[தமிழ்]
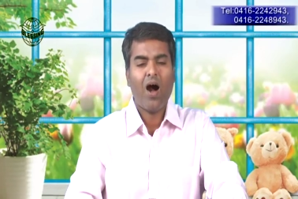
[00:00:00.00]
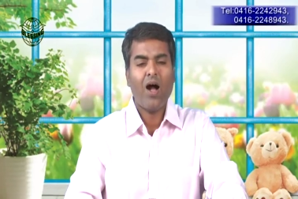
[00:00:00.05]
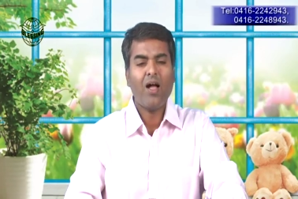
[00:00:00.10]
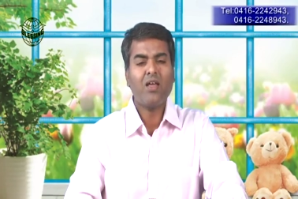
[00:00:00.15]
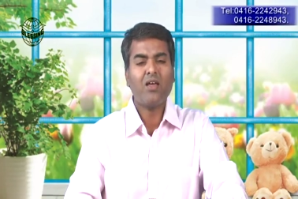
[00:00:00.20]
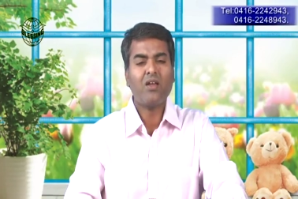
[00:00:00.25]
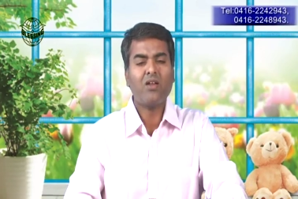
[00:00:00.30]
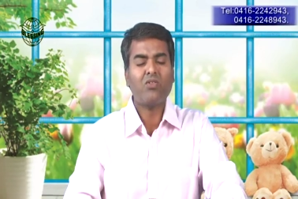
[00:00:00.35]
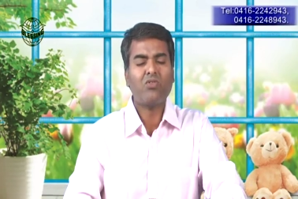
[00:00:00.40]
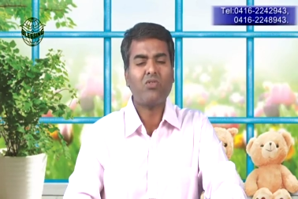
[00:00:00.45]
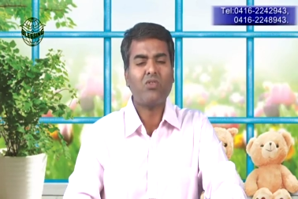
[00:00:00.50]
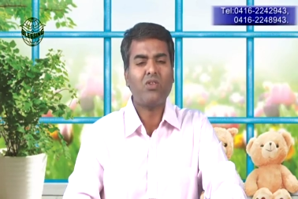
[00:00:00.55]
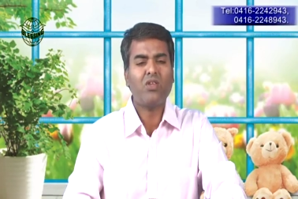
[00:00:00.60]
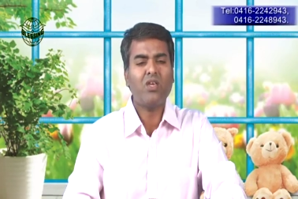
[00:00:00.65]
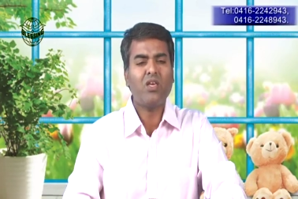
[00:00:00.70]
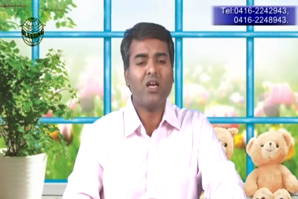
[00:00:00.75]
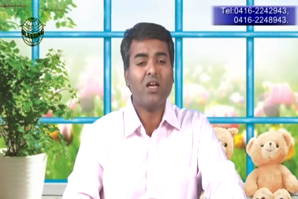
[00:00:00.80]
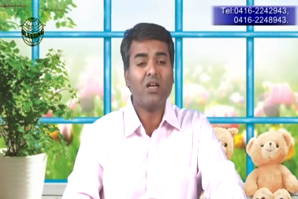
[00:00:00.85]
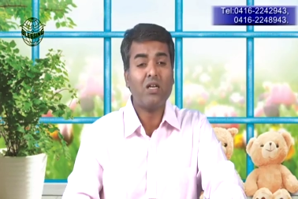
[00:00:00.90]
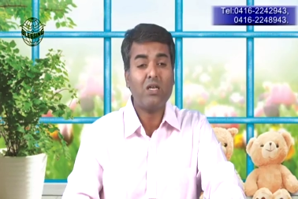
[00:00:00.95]

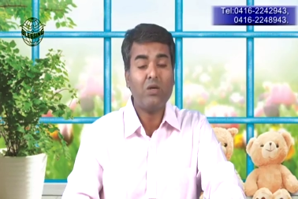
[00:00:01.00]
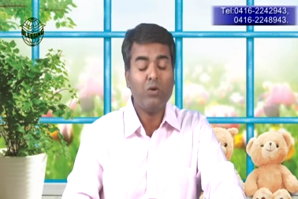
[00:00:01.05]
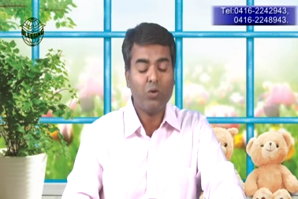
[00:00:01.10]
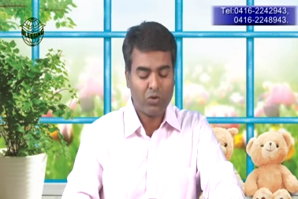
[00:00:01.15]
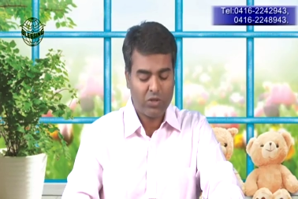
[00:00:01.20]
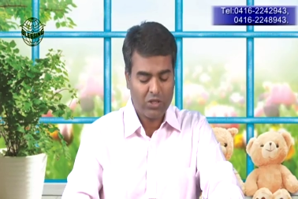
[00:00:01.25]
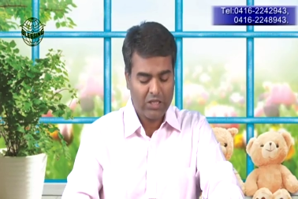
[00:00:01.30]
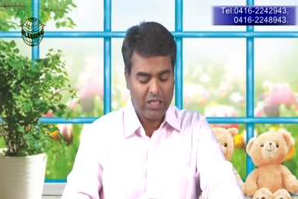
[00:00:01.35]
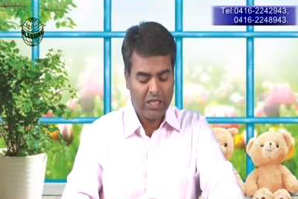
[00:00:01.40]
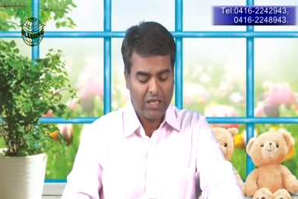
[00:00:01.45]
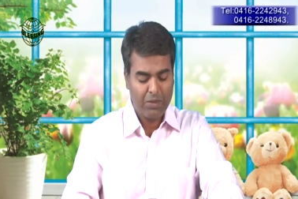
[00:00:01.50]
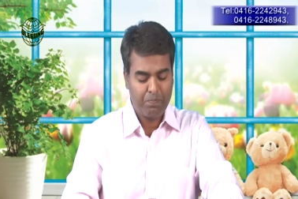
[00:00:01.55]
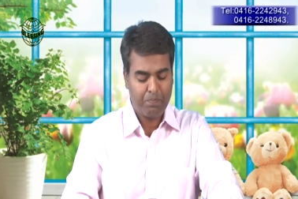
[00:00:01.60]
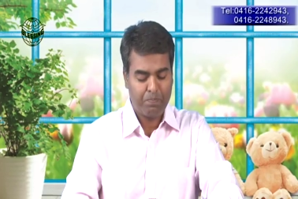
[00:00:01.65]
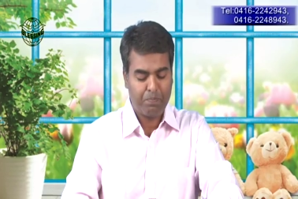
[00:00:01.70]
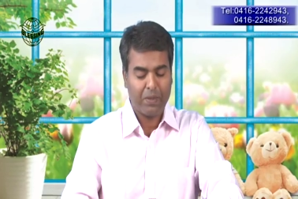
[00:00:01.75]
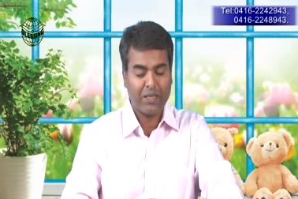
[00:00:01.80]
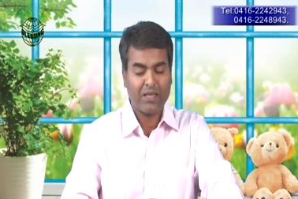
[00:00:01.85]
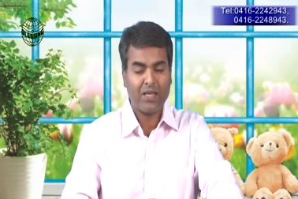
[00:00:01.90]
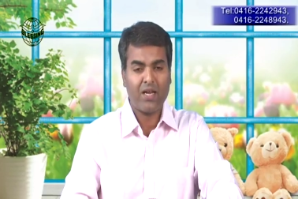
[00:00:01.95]
ஆயிரத்தி எட்நூற்றி
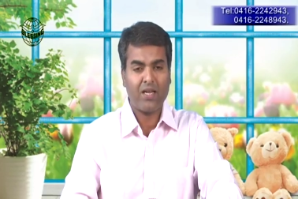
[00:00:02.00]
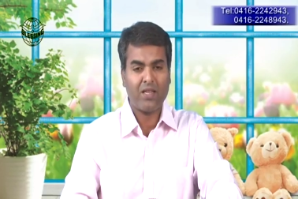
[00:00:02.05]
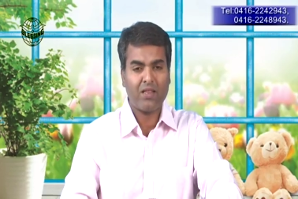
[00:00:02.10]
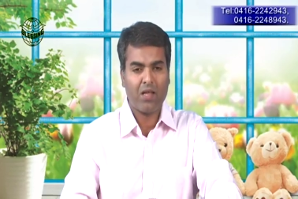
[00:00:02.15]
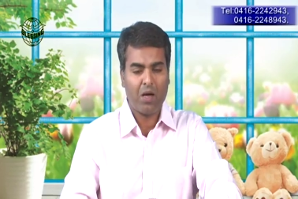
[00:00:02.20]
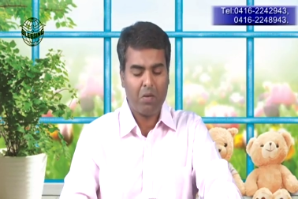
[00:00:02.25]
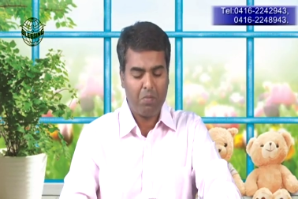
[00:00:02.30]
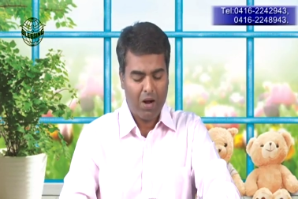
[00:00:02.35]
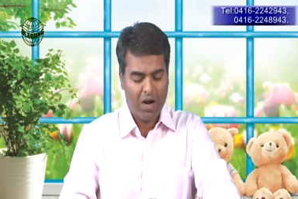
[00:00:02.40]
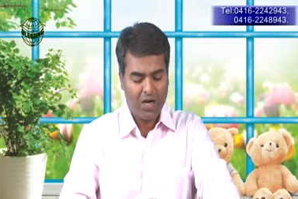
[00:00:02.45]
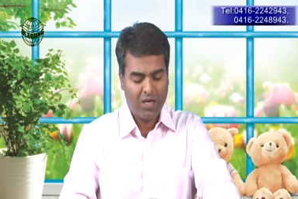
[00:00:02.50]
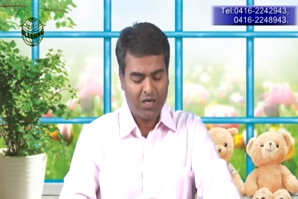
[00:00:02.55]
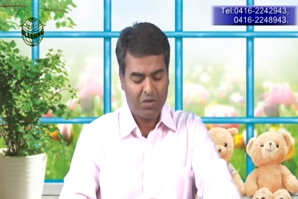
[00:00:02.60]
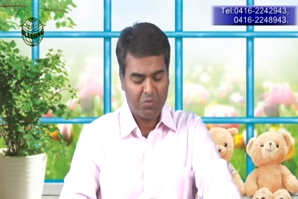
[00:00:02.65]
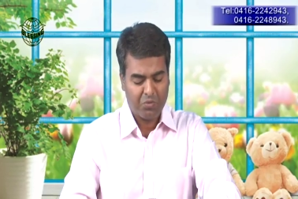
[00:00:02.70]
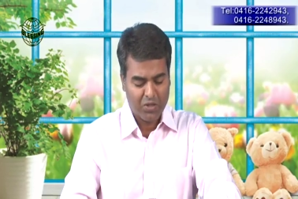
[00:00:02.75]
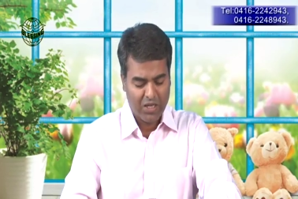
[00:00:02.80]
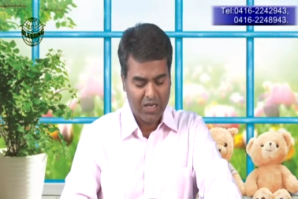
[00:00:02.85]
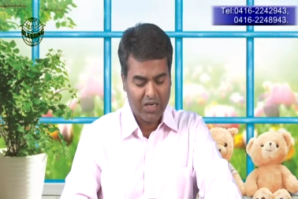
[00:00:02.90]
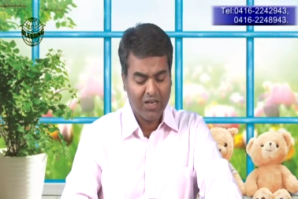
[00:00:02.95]
பதினைந்தாம் ஆண்டு
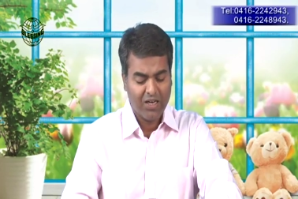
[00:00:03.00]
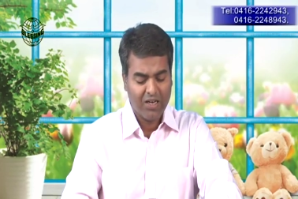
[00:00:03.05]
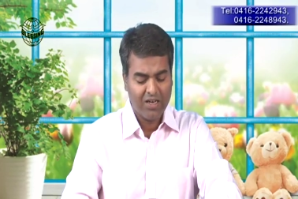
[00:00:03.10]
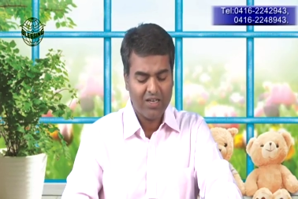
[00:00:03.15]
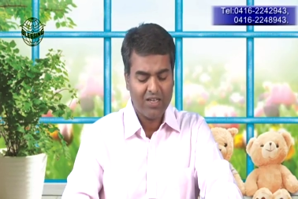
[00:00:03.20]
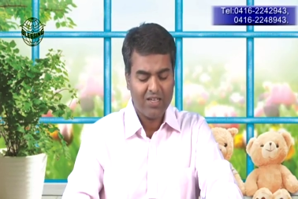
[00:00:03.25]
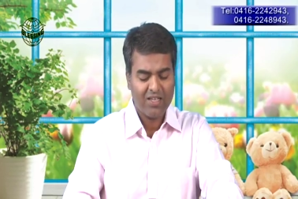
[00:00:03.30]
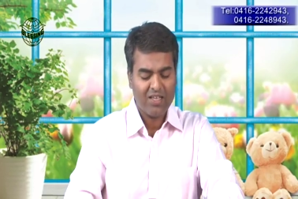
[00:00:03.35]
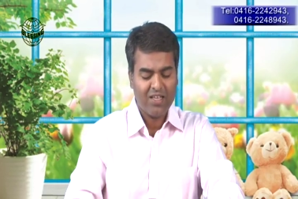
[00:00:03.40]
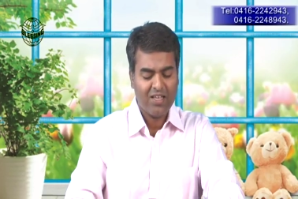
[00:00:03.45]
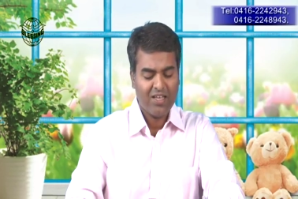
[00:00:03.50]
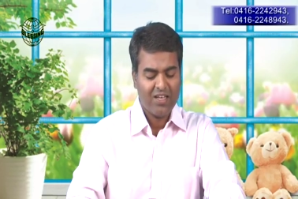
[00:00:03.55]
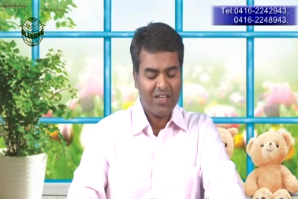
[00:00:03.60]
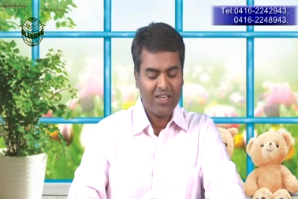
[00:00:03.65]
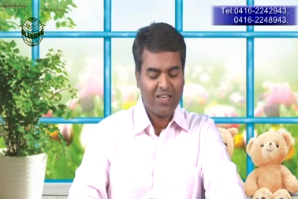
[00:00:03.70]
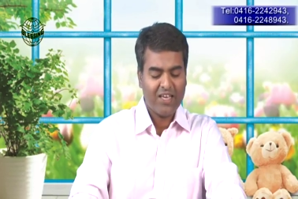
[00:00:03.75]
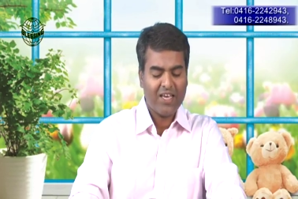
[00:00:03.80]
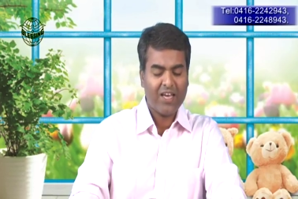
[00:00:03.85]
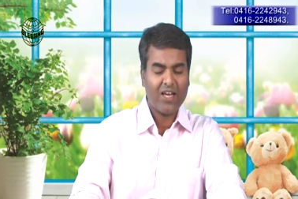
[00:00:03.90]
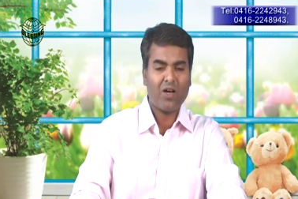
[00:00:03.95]
முதல்
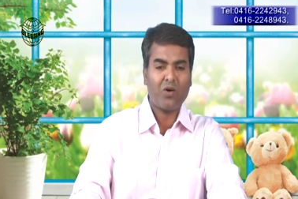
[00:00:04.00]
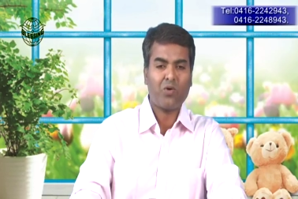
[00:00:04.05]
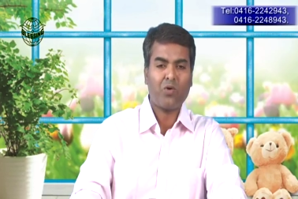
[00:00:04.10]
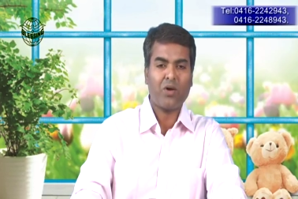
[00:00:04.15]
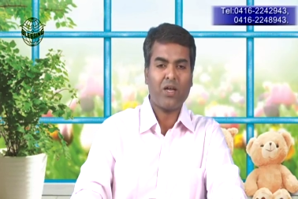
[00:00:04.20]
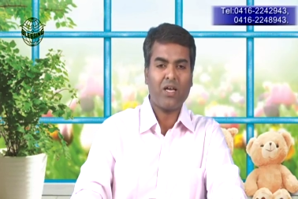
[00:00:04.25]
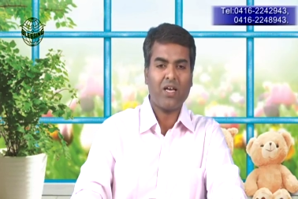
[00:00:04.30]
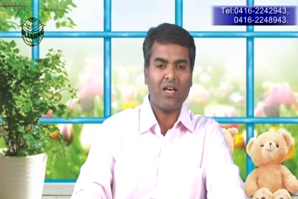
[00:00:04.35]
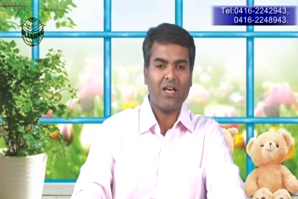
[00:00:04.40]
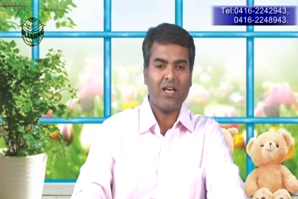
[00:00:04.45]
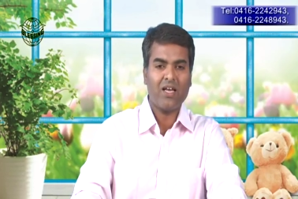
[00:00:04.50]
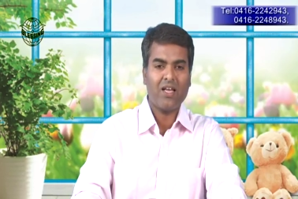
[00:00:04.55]
ஏறக்குறைய